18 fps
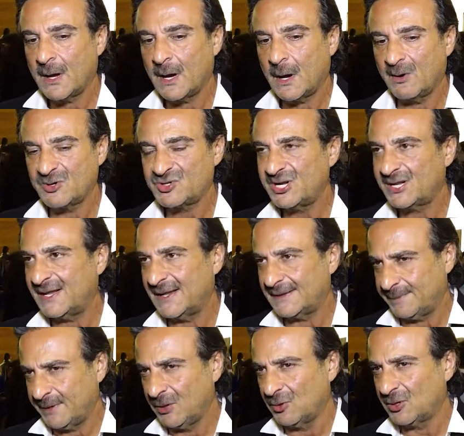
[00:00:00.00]
اول شيء
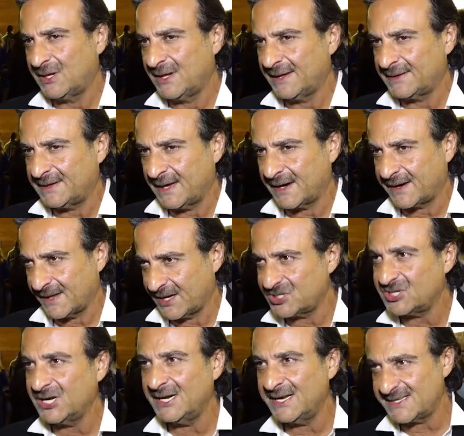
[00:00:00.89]
303
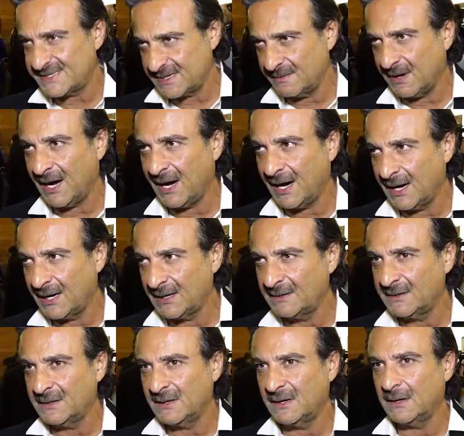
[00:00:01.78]
اخراج الي
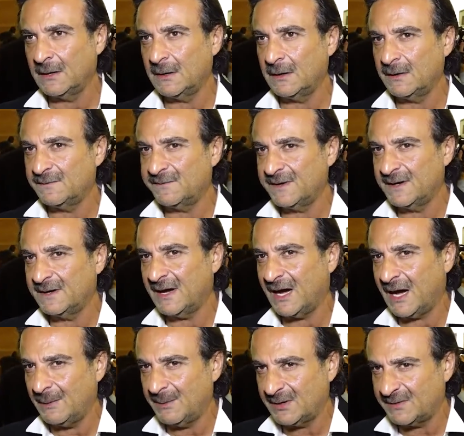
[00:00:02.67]
سمعان آه، في
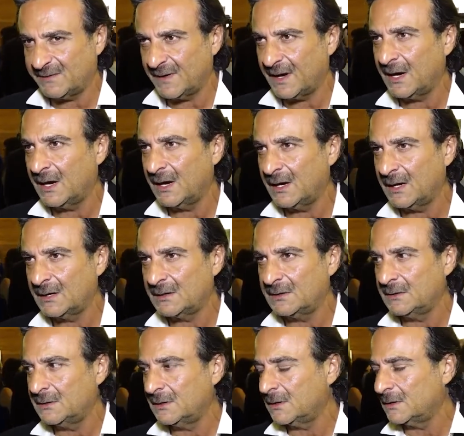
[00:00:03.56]
عابد فهد
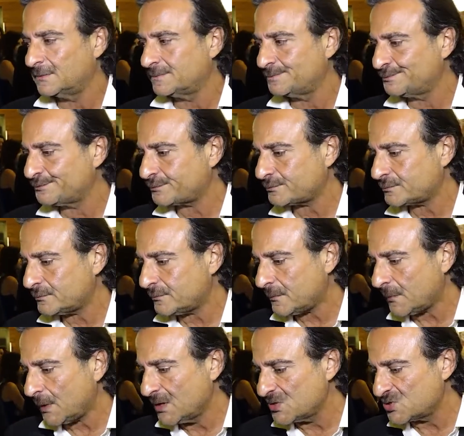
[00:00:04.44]
آه،
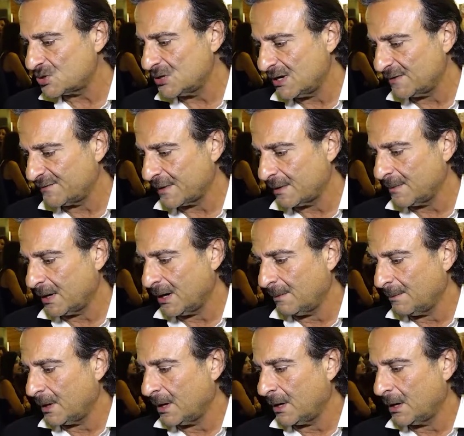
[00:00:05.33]
سلافة
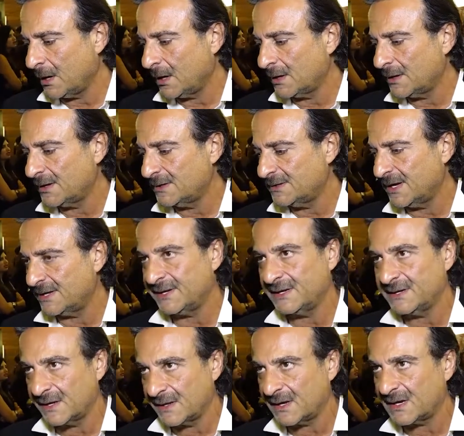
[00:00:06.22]
معمار
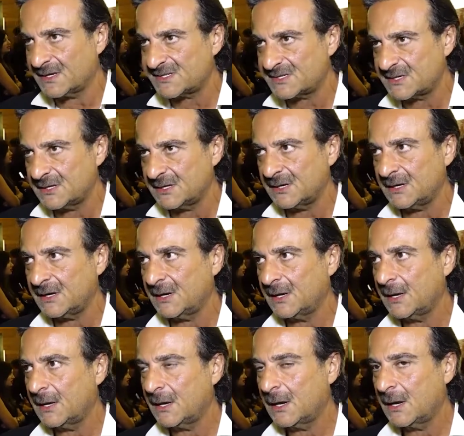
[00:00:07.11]
نادين راسي
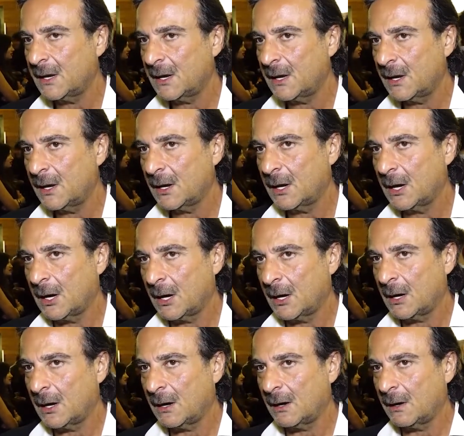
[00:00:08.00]

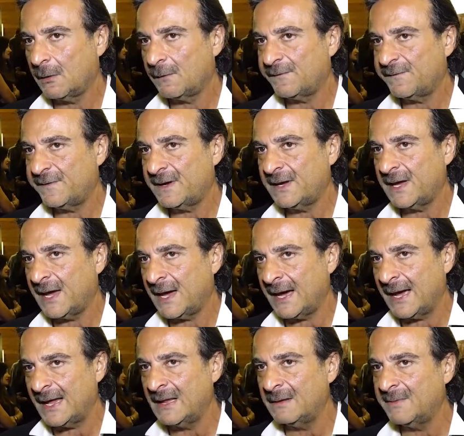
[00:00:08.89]
آه، وفي
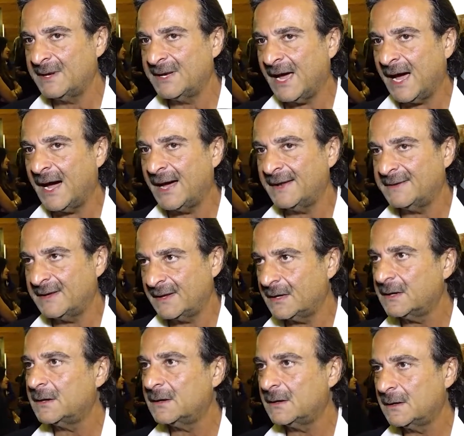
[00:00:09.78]
اقل من عادي
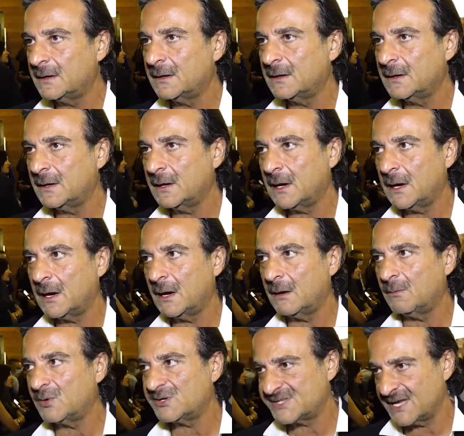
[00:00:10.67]

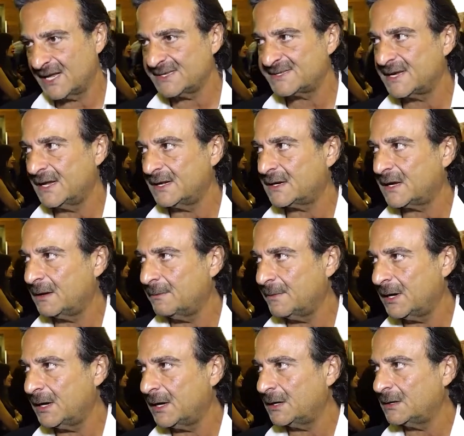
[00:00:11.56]
مسلسل
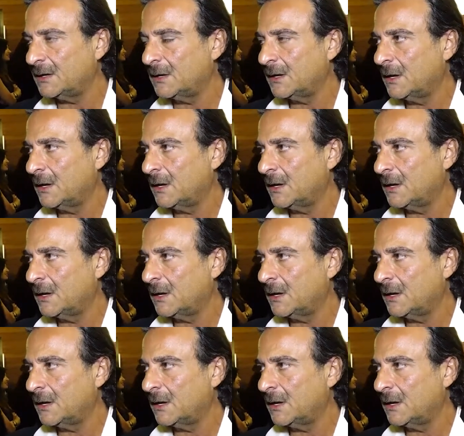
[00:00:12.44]
كمان